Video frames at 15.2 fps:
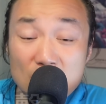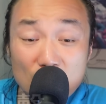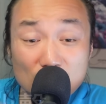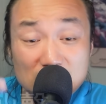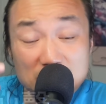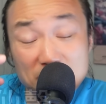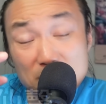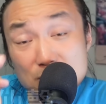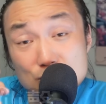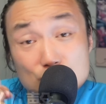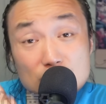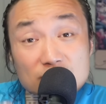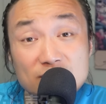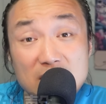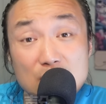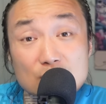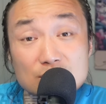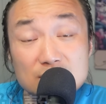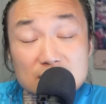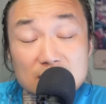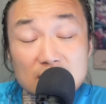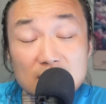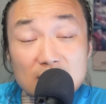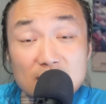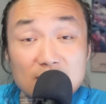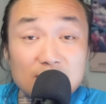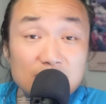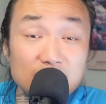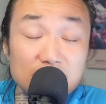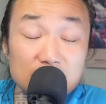我在评论区发过这
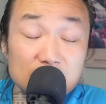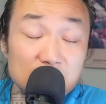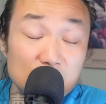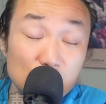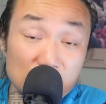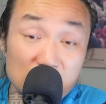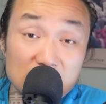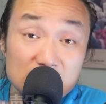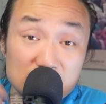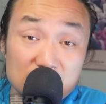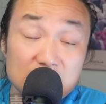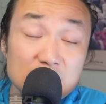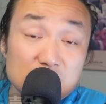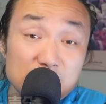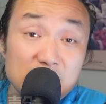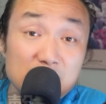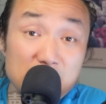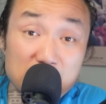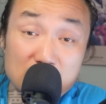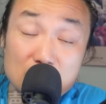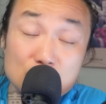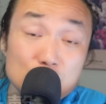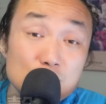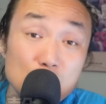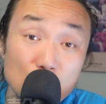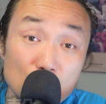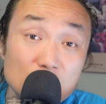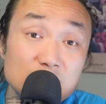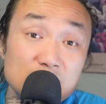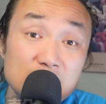个，这个我在之前的视频里面评论区有
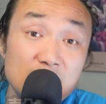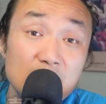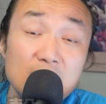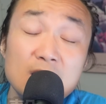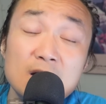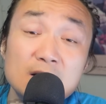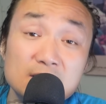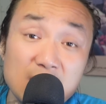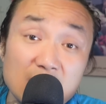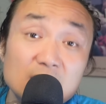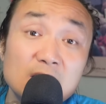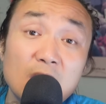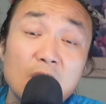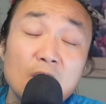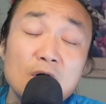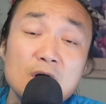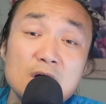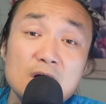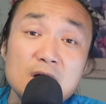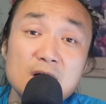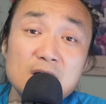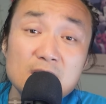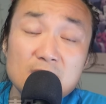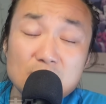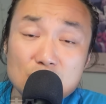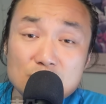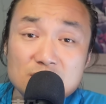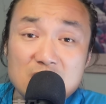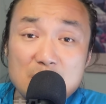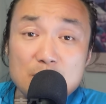过这些探讨。很
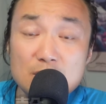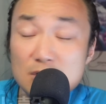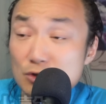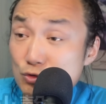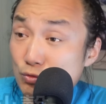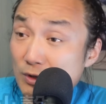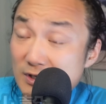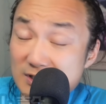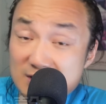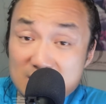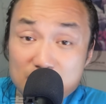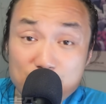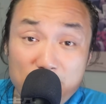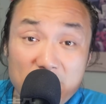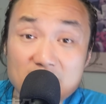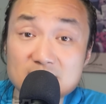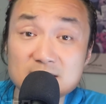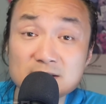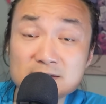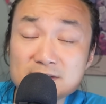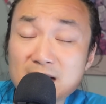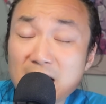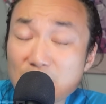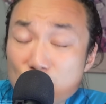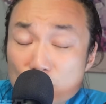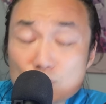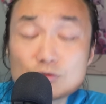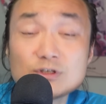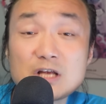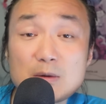多新加坡人住了一辈子，大多
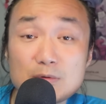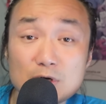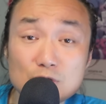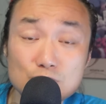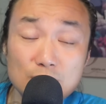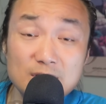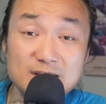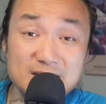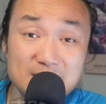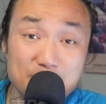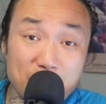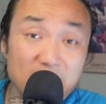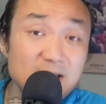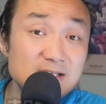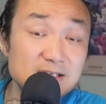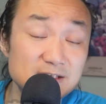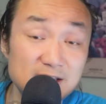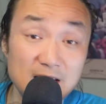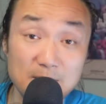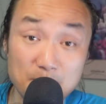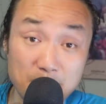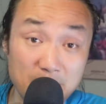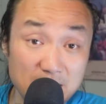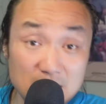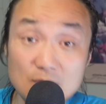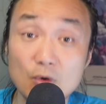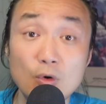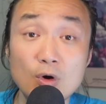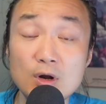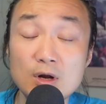数新加坡人住了一辈子也没
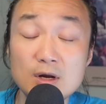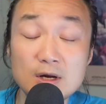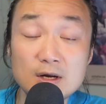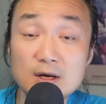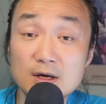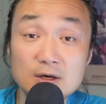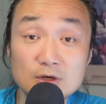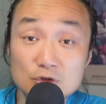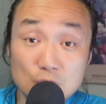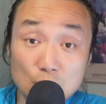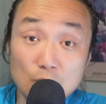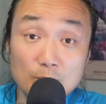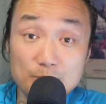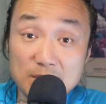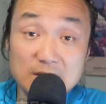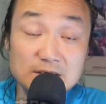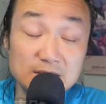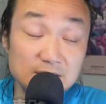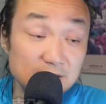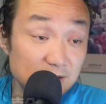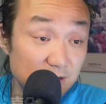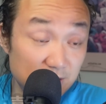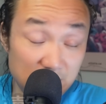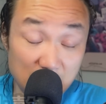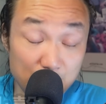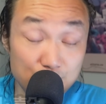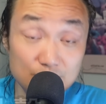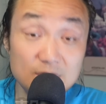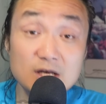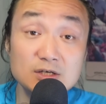有受过鞭刑，也
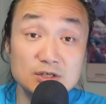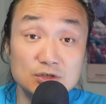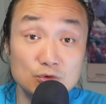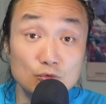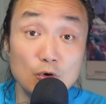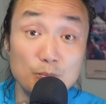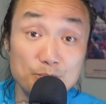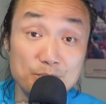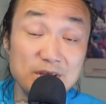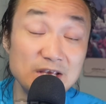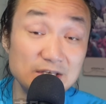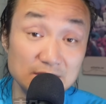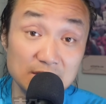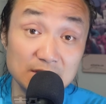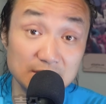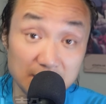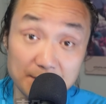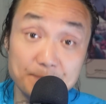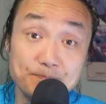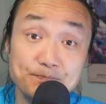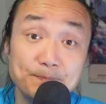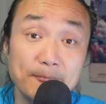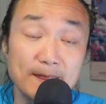不认识受过鞭刑的人。